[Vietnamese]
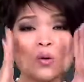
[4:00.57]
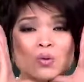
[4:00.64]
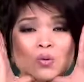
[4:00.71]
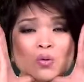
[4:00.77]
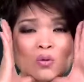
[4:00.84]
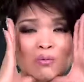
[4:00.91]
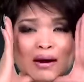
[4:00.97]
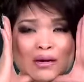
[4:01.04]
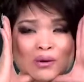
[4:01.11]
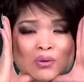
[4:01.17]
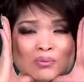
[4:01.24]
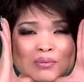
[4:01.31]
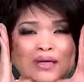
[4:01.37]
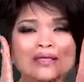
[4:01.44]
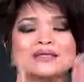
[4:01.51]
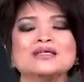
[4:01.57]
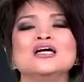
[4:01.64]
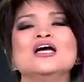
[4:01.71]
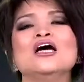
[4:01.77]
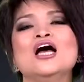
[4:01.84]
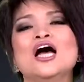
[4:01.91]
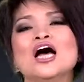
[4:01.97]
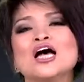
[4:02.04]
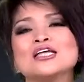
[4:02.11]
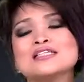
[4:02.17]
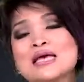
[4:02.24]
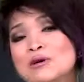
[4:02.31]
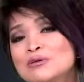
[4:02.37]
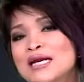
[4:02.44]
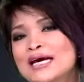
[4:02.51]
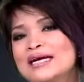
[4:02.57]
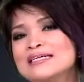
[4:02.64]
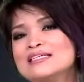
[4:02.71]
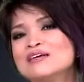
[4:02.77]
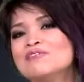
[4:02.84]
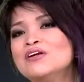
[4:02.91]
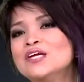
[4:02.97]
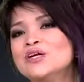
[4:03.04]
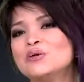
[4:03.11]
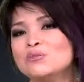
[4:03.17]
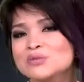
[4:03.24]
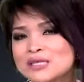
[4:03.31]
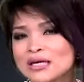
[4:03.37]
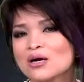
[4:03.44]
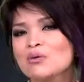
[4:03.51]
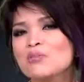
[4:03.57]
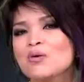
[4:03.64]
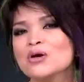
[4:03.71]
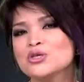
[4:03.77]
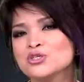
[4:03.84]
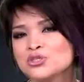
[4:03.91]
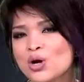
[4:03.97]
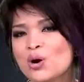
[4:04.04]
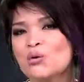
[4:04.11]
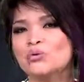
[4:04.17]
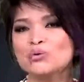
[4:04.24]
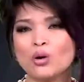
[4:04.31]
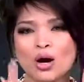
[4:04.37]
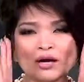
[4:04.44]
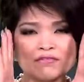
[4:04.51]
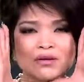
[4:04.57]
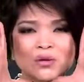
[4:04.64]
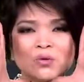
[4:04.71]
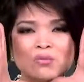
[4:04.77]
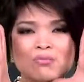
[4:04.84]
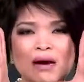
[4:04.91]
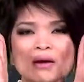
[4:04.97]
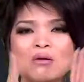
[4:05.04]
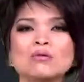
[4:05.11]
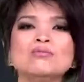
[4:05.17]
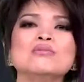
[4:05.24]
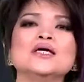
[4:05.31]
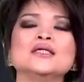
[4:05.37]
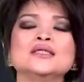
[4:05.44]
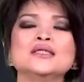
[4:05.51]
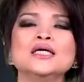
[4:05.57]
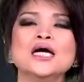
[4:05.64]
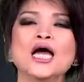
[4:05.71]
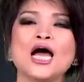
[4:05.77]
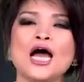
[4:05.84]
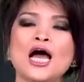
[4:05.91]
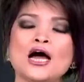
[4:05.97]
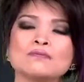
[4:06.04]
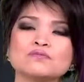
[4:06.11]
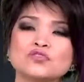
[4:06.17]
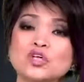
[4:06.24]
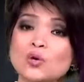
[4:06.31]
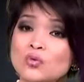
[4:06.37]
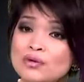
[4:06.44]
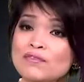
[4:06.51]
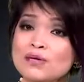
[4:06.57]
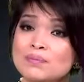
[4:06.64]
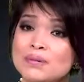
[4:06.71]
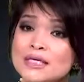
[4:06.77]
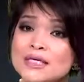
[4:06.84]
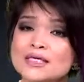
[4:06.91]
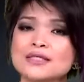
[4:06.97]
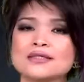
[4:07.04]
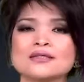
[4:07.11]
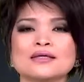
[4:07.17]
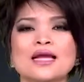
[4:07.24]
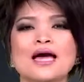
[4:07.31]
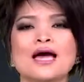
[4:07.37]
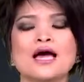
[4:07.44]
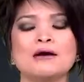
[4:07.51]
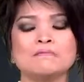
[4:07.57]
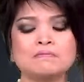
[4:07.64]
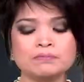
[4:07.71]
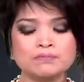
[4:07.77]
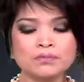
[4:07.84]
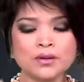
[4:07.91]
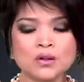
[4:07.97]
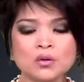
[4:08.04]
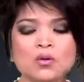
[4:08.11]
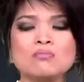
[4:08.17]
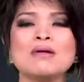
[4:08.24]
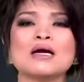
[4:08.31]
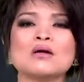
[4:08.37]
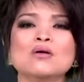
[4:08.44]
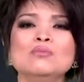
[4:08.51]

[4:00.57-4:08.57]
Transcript: khuôn mặt của mình Ờ, sau này Tiffany cũng sẽ có một cái show nói về khuôn mặt của mình um, cho quý vị biết là khuôn mặt của